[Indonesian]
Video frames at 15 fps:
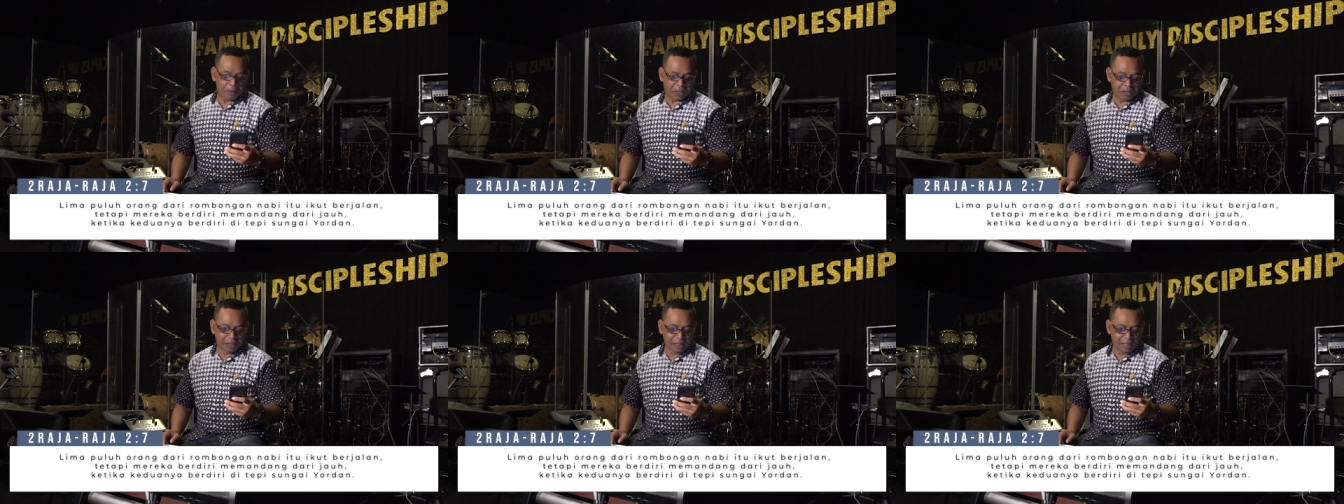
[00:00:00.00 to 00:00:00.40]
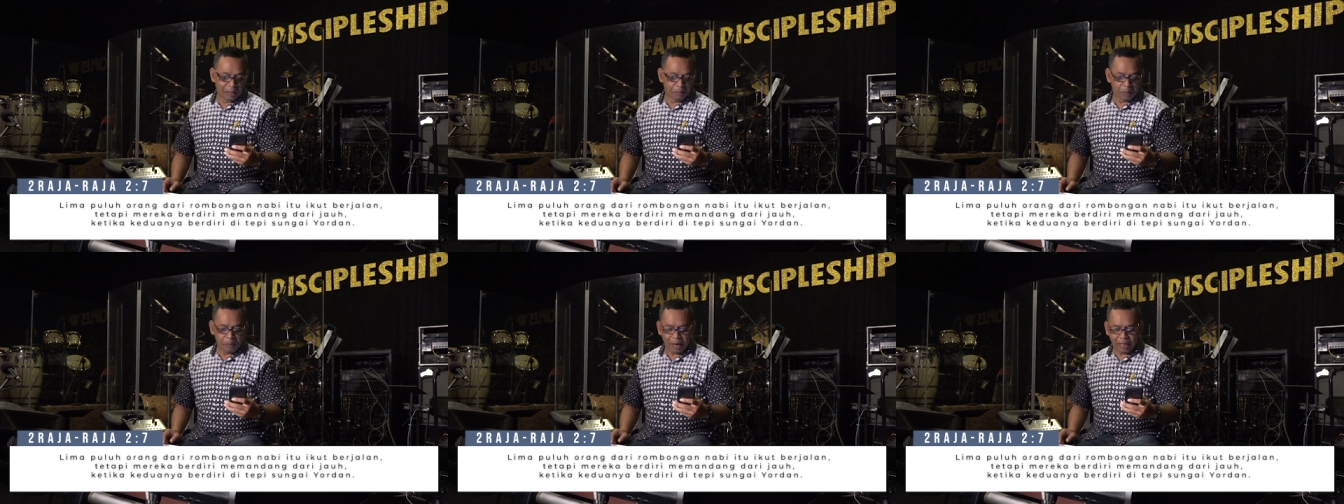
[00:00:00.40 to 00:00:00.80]

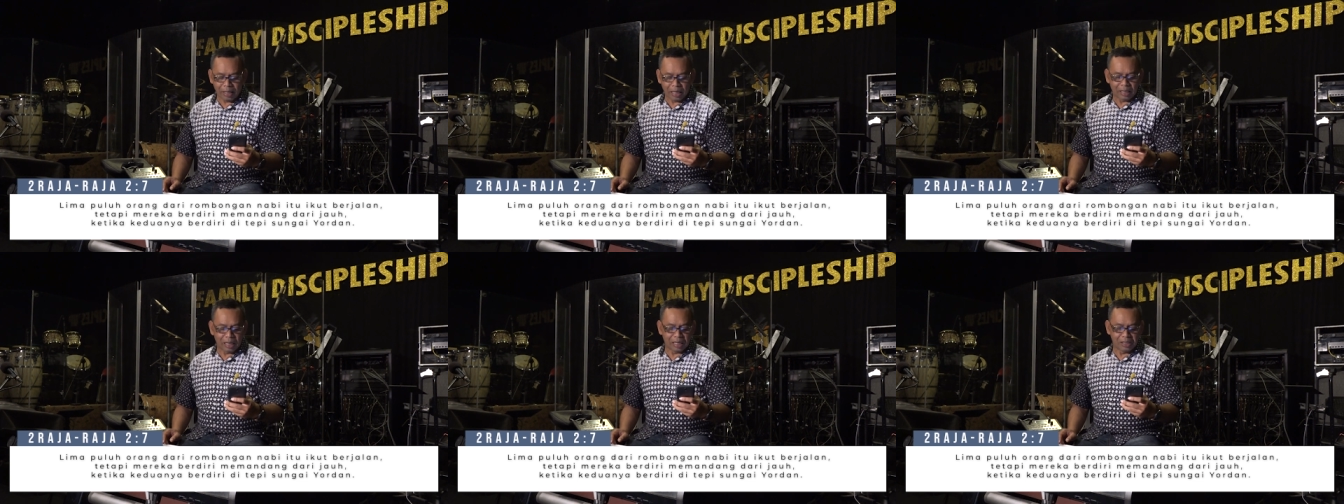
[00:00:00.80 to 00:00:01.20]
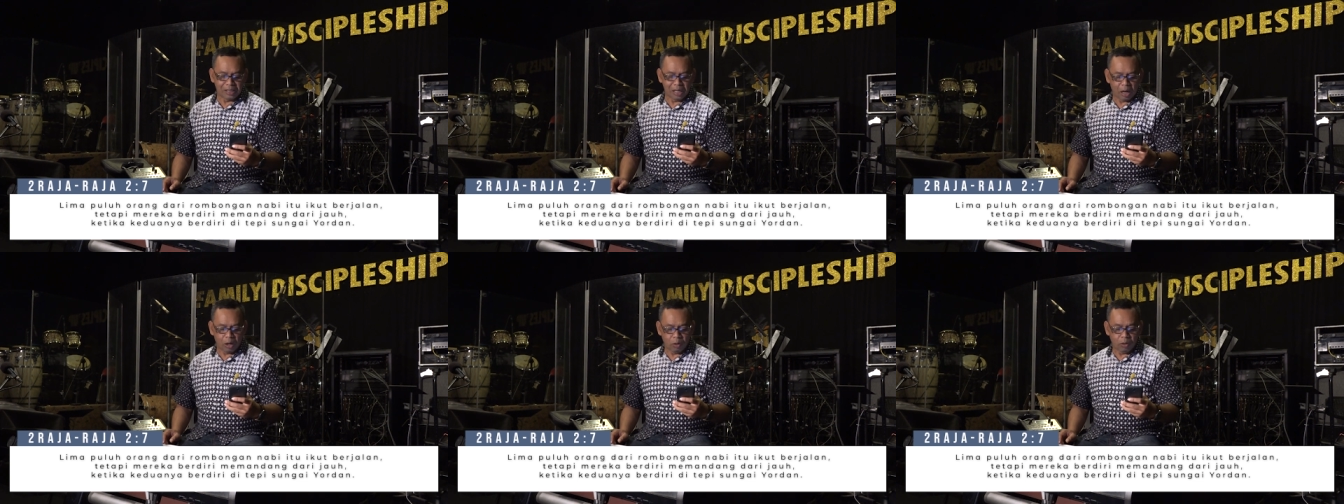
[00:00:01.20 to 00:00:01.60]
berdiri memandang dari
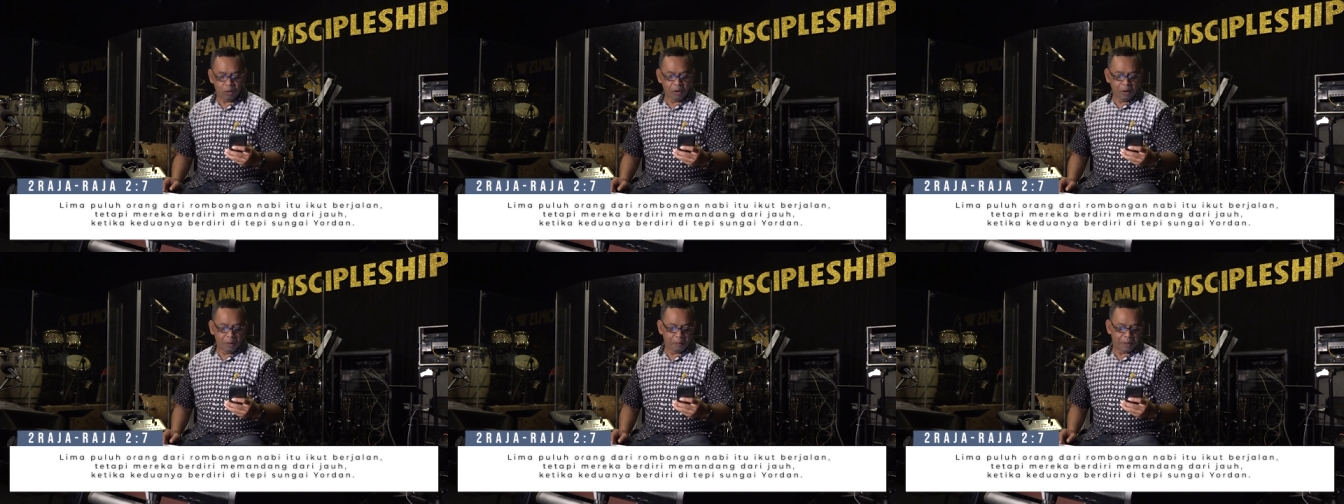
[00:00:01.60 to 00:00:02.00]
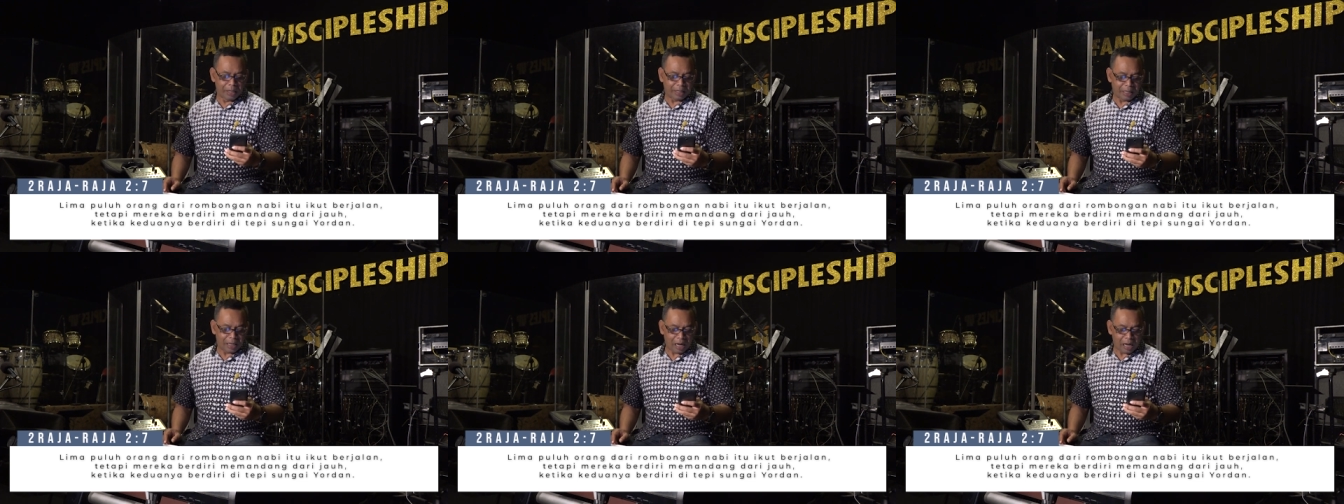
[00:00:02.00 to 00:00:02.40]
jauh.
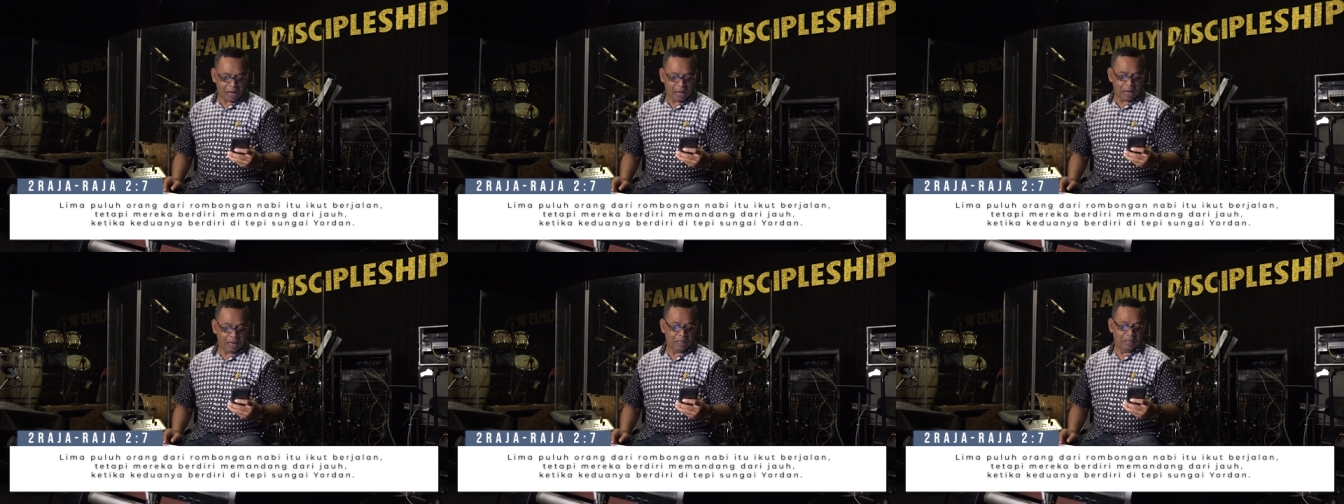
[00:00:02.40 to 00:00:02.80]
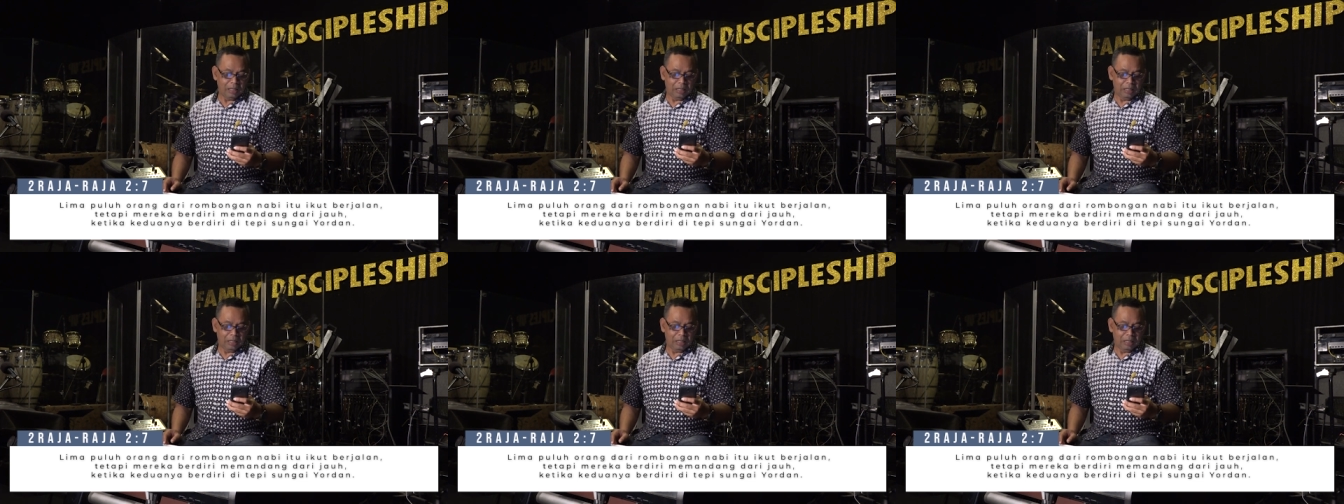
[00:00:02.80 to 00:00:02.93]
Mereka